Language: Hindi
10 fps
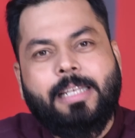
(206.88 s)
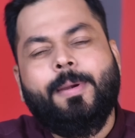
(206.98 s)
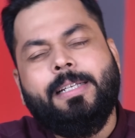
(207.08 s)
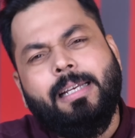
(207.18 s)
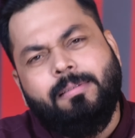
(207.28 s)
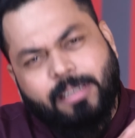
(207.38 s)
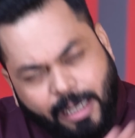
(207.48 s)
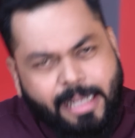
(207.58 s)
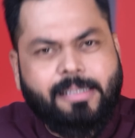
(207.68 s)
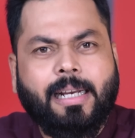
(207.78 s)
त्याच्यापेक्षा
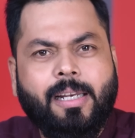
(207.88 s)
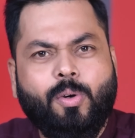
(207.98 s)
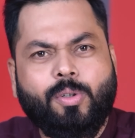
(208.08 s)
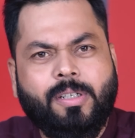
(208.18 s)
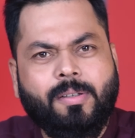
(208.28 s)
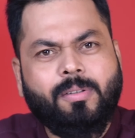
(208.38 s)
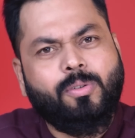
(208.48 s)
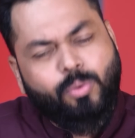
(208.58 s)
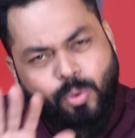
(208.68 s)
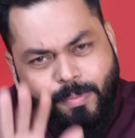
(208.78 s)
सगळ्यात चांगली गोष्ट
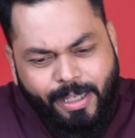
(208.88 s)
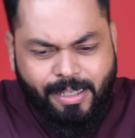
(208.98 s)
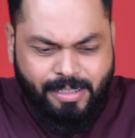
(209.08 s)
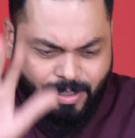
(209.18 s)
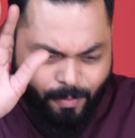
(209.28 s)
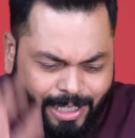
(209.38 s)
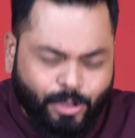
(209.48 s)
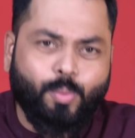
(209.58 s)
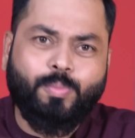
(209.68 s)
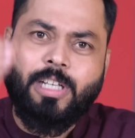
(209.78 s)
तुम्ही जेव्हा
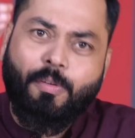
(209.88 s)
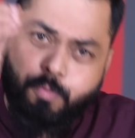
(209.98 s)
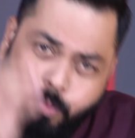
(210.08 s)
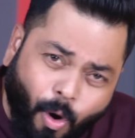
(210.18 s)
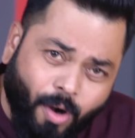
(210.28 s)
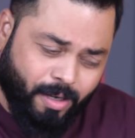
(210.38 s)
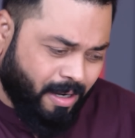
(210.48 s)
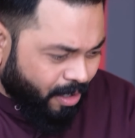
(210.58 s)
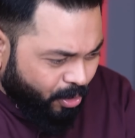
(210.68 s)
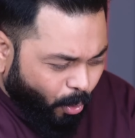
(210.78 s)
तुमचा फोन
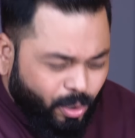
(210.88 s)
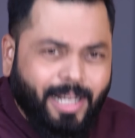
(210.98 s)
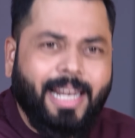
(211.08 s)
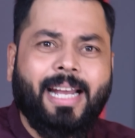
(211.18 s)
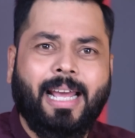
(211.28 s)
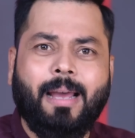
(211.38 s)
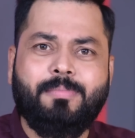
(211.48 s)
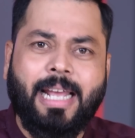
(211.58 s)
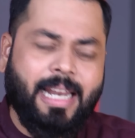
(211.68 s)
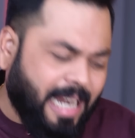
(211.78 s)
टोटली
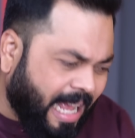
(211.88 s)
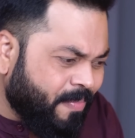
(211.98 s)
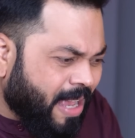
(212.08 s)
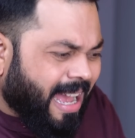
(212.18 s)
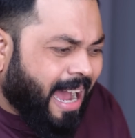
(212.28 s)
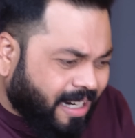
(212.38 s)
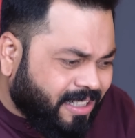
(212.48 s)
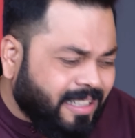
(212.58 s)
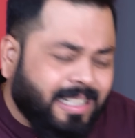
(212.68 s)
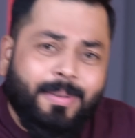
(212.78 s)
खराब झालेला आहे
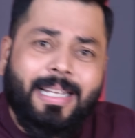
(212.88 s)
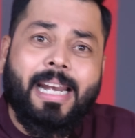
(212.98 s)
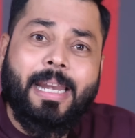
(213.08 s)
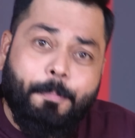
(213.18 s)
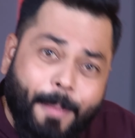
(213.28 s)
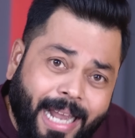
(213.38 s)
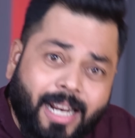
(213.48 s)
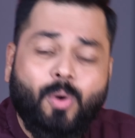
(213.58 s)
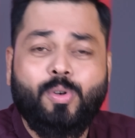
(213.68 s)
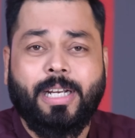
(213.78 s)
अक्षरशः म्हणजे रिपेअर
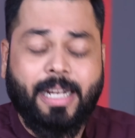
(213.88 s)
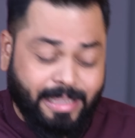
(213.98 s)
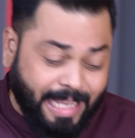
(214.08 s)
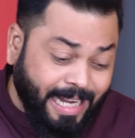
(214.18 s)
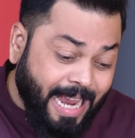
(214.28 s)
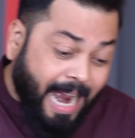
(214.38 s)
करू शकत नाही